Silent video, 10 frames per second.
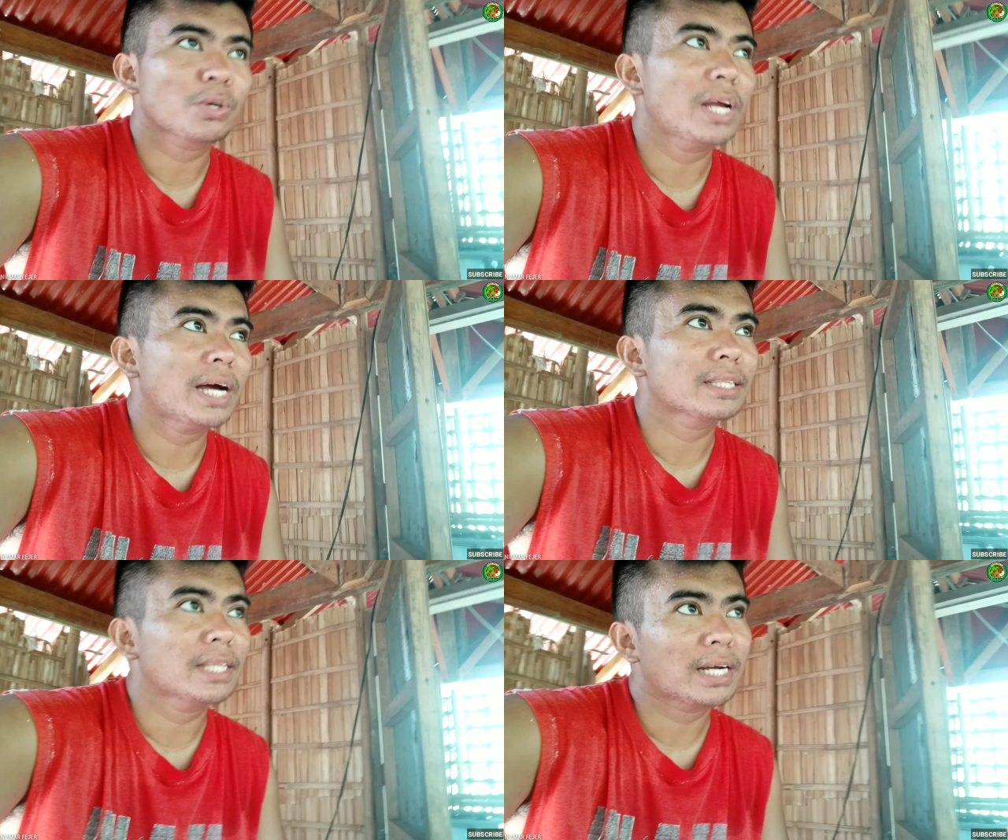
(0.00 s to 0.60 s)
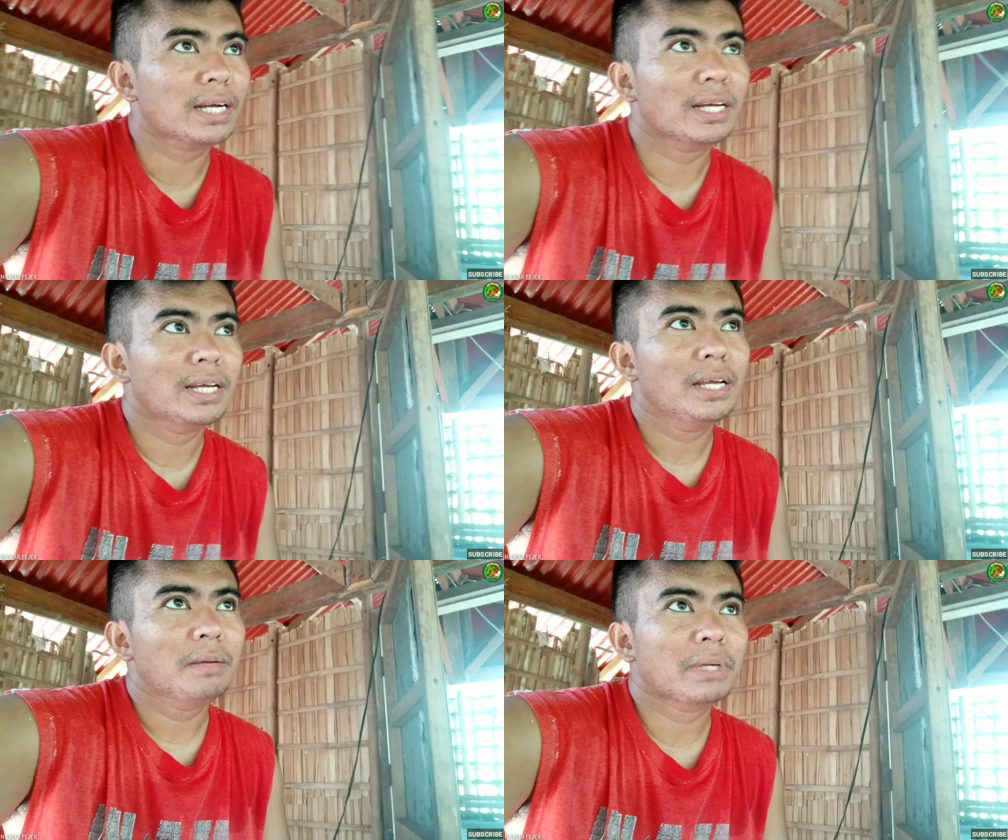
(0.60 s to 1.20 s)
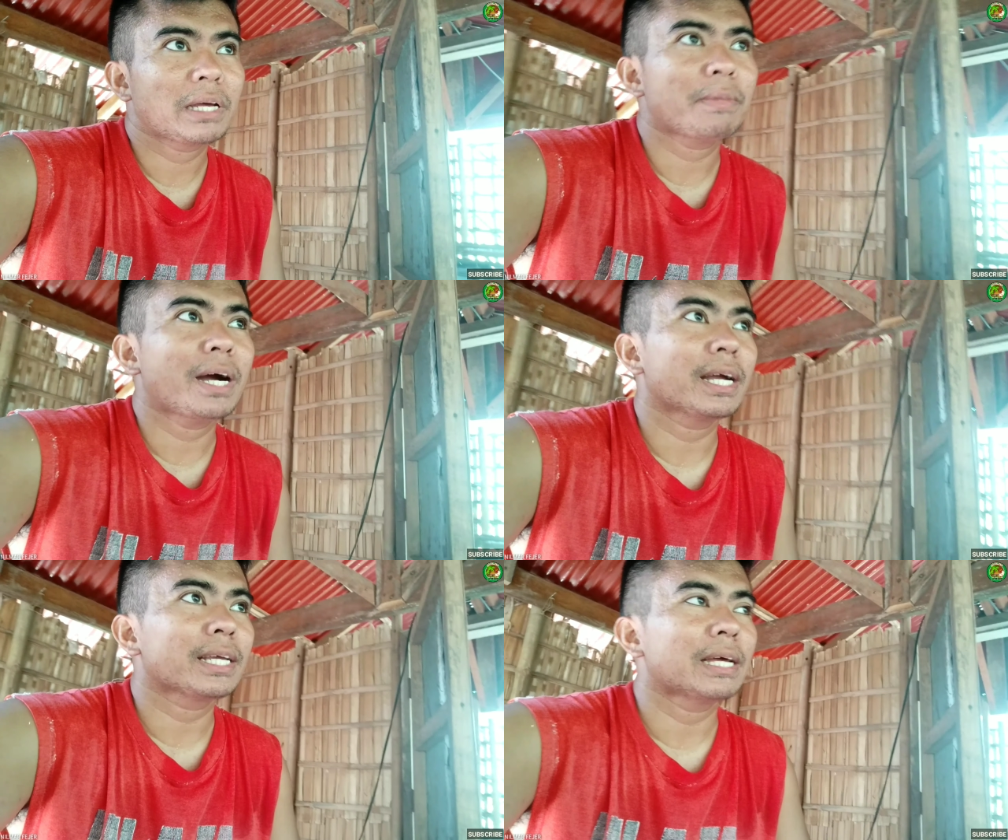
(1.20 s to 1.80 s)
So, lahat ng
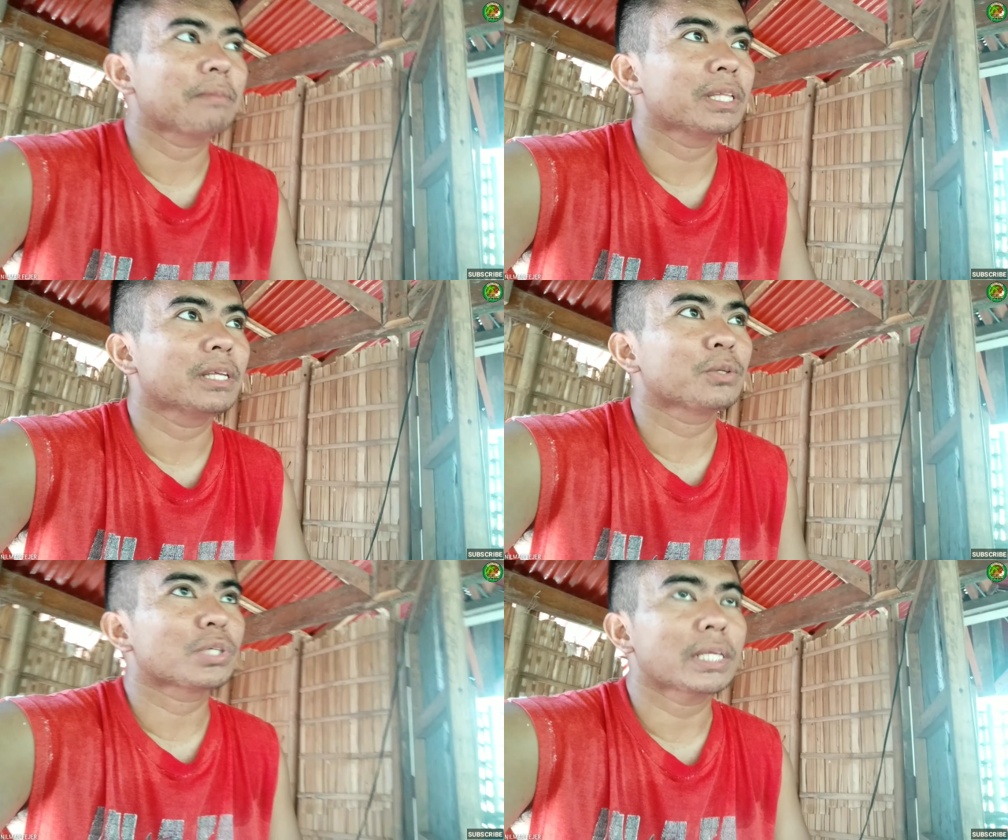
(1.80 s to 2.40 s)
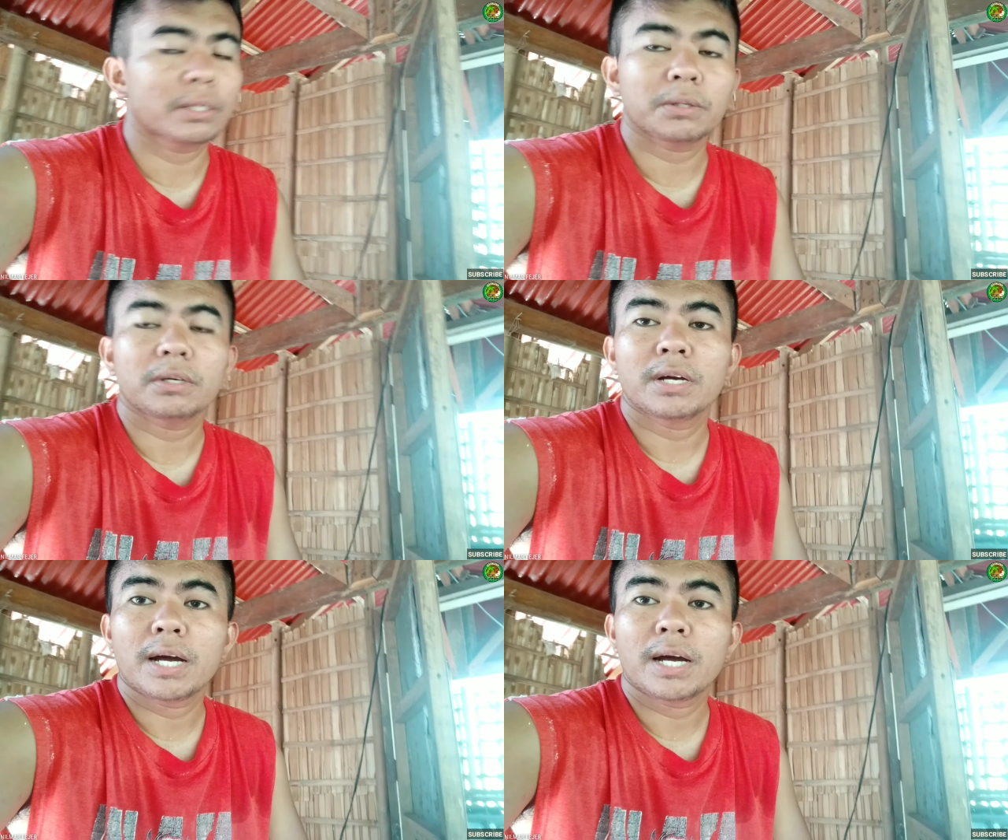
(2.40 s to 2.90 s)
binabahagi namin dito sa inyo